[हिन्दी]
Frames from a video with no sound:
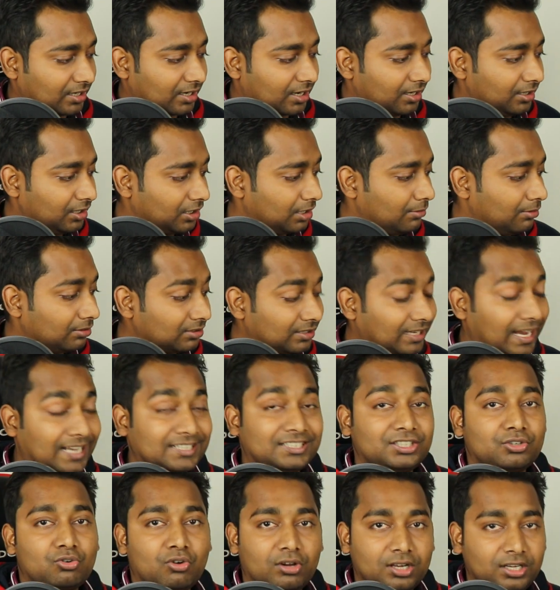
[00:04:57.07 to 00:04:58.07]
चेक करने के बाद
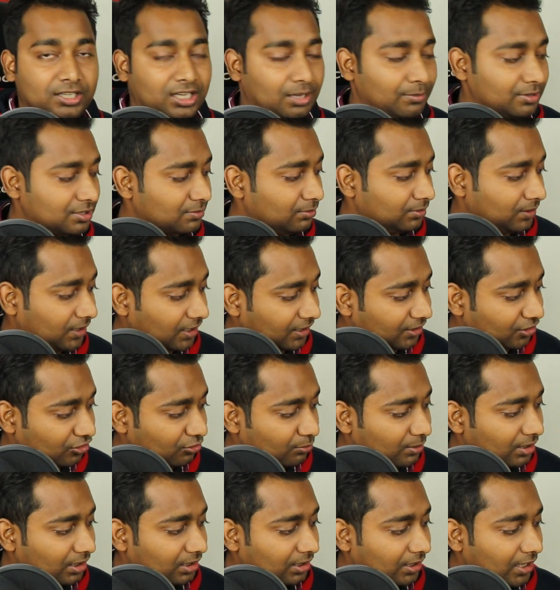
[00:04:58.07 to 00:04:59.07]
कैसी क्वालिटी हमें इसमें
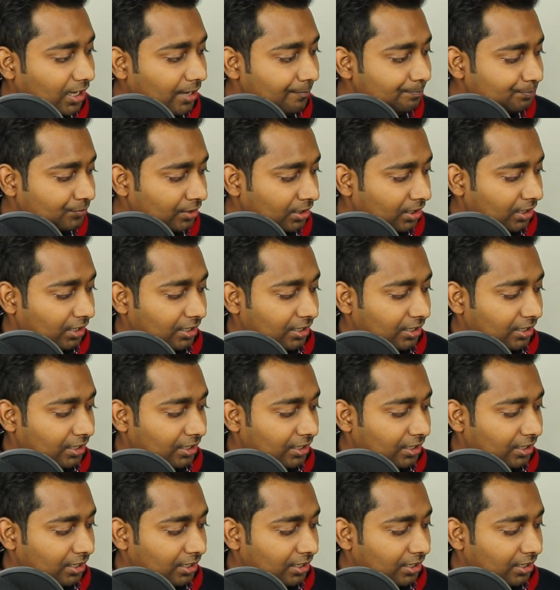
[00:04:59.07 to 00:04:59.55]
देखने को मिलती है